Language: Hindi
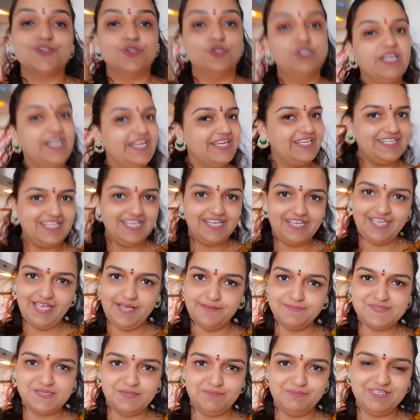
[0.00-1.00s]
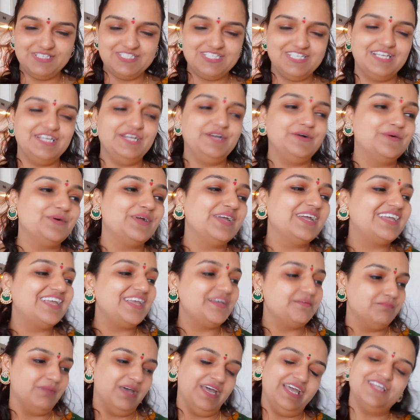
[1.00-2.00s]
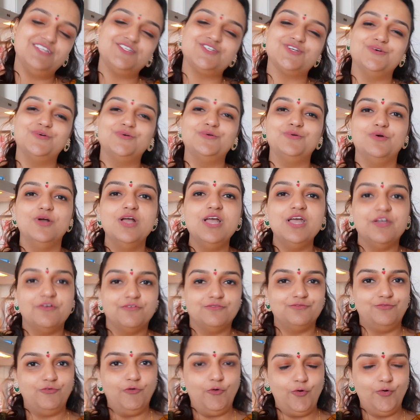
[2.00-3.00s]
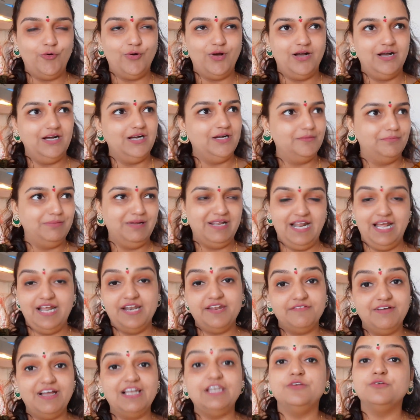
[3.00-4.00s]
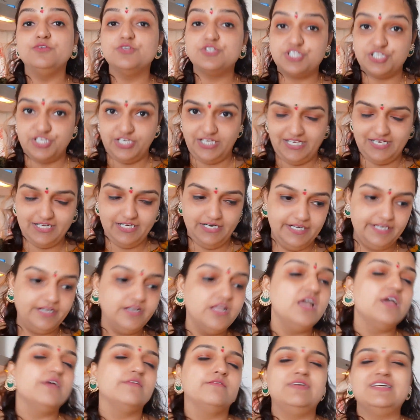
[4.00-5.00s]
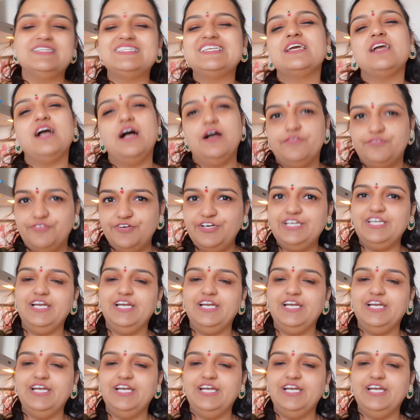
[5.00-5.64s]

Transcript: तो दही देख के आप समझ ही गए होंगे कि मैं जो हूँ वो बनाने वाली हूँ श्रीखंड वैसे काफ़ी